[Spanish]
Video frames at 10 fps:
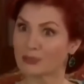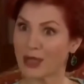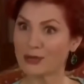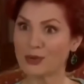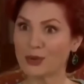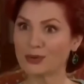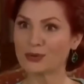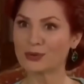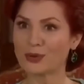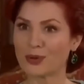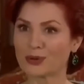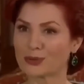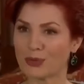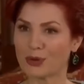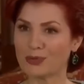Porque tiene
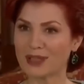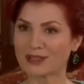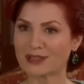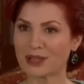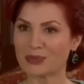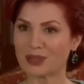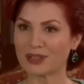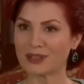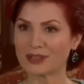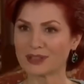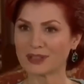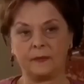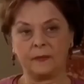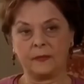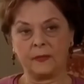imaginación. Ya me di cuenta de eso.
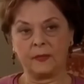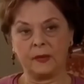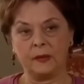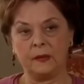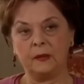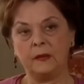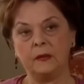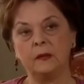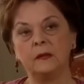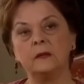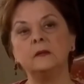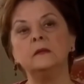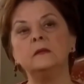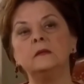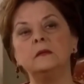Usted sabe mejor
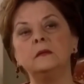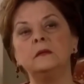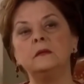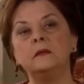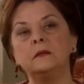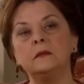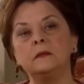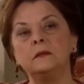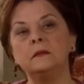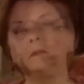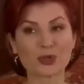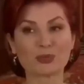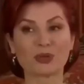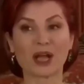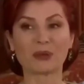que nadie que no es bueno
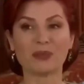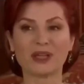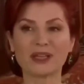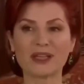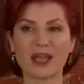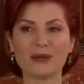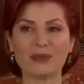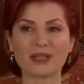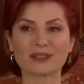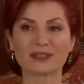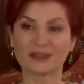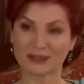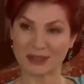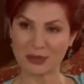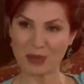dejar la casa abandonada.
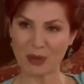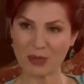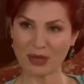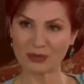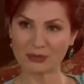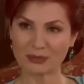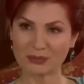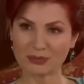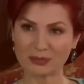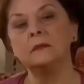¿Está de acuerdo conmigo?